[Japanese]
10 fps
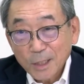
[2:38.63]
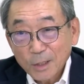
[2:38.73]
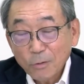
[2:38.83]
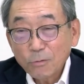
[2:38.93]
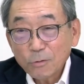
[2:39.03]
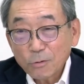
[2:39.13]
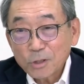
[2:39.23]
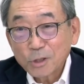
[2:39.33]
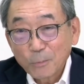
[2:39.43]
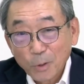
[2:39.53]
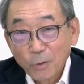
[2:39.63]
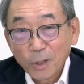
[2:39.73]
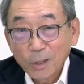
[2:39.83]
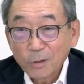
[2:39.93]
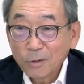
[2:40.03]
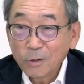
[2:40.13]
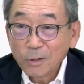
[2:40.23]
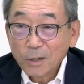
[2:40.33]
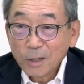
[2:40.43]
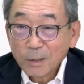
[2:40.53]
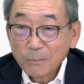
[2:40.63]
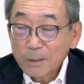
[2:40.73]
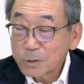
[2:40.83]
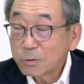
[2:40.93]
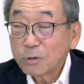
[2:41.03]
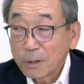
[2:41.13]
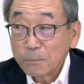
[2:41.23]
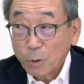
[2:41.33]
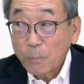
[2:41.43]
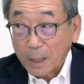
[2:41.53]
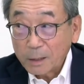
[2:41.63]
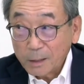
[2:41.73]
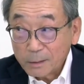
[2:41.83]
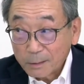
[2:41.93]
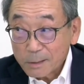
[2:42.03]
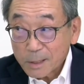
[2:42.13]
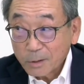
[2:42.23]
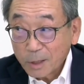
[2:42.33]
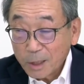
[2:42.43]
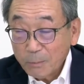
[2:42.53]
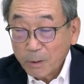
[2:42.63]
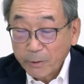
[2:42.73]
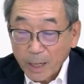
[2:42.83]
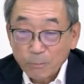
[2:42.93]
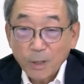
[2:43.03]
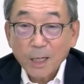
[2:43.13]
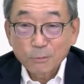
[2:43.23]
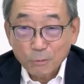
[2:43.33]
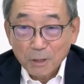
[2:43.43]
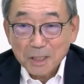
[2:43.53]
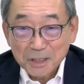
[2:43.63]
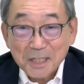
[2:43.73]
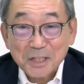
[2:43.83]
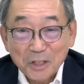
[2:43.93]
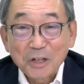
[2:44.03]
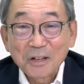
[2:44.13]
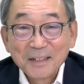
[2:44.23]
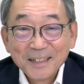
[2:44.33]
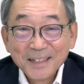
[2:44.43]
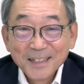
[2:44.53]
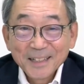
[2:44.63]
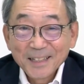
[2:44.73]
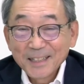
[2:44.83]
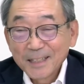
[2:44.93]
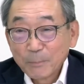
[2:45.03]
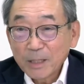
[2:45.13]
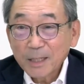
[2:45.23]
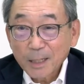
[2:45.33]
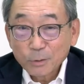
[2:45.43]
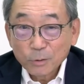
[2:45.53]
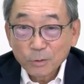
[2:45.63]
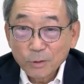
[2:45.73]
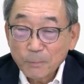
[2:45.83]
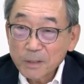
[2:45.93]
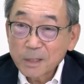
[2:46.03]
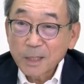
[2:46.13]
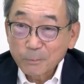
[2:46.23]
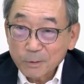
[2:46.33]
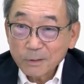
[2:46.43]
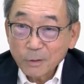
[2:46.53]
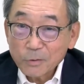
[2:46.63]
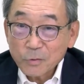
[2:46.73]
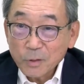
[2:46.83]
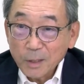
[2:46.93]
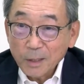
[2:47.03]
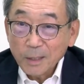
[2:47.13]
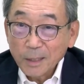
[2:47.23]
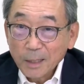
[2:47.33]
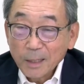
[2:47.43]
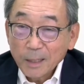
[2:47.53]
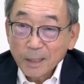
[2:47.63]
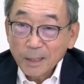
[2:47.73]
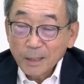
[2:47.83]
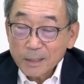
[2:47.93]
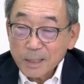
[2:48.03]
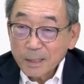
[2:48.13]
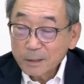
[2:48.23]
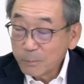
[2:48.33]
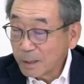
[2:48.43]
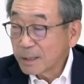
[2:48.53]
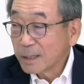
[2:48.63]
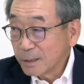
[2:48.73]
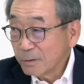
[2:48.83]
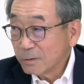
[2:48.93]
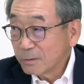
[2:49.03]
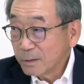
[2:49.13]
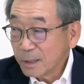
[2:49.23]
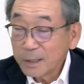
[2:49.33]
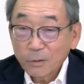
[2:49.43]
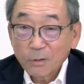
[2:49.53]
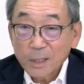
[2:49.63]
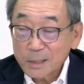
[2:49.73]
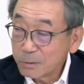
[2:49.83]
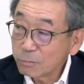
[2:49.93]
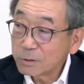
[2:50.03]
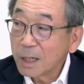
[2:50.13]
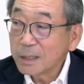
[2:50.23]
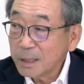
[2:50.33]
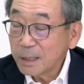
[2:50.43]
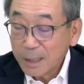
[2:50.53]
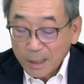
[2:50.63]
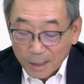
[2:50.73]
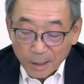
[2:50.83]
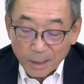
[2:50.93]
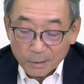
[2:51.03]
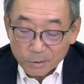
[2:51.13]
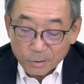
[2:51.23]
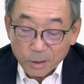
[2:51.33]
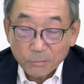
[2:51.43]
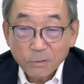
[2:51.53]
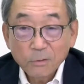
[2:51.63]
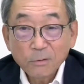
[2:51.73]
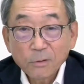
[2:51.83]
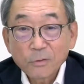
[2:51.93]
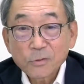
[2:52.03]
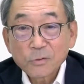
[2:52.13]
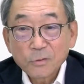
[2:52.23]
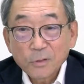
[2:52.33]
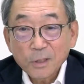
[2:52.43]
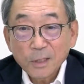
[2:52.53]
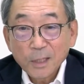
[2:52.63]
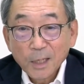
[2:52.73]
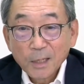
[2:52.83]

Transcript: よ4つの病院の、まあ、その頃はプロパーって言ったんですけど今は MR っていうらしいんですけどあメディカルリプレゼンティブ要するに、えー、製薬メーカーの営業活ドクターに、えー、薬を要するに、